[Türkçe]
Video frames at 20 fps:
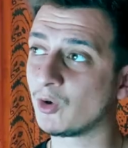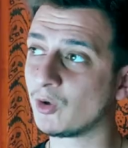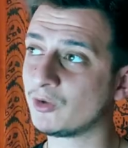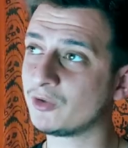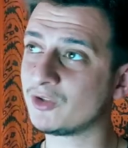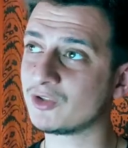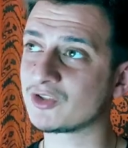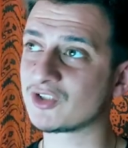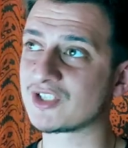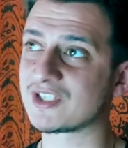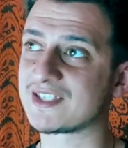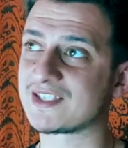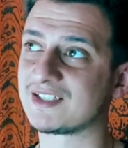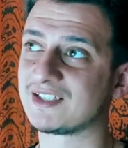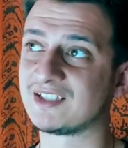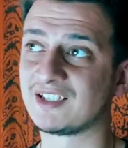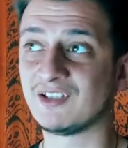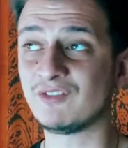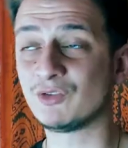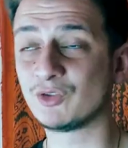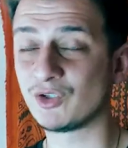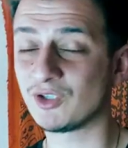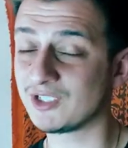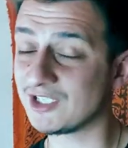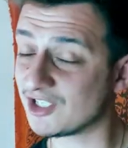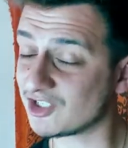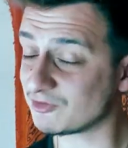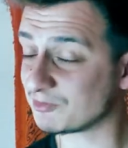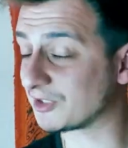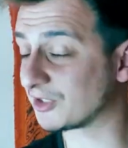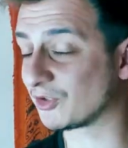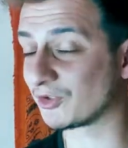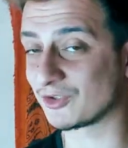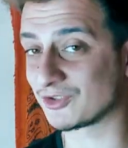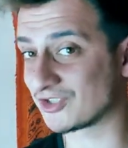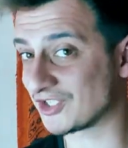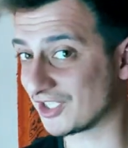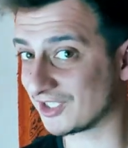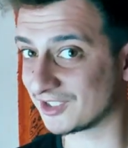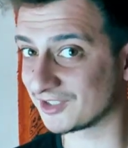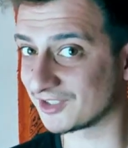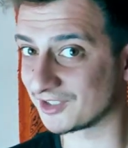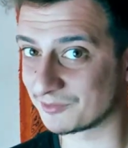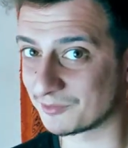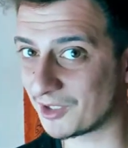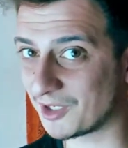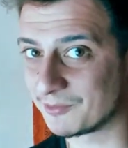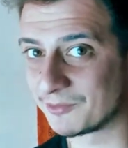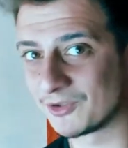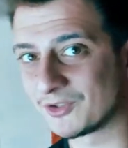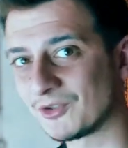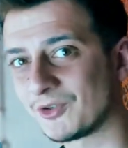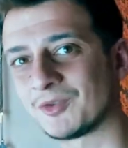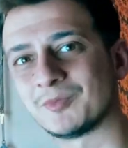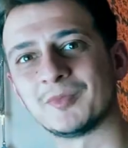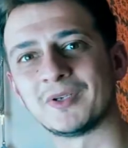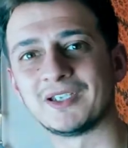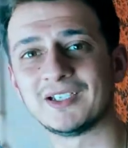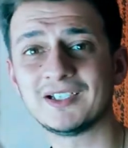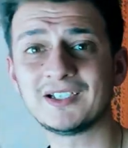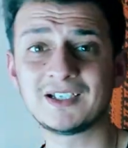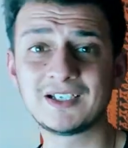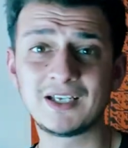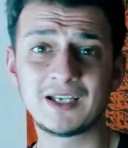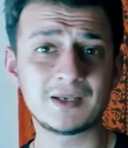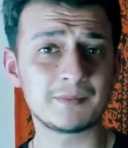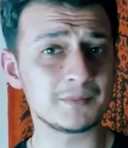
Onun öncesinde videoya geçmeden önce kanalıma abone olmayı,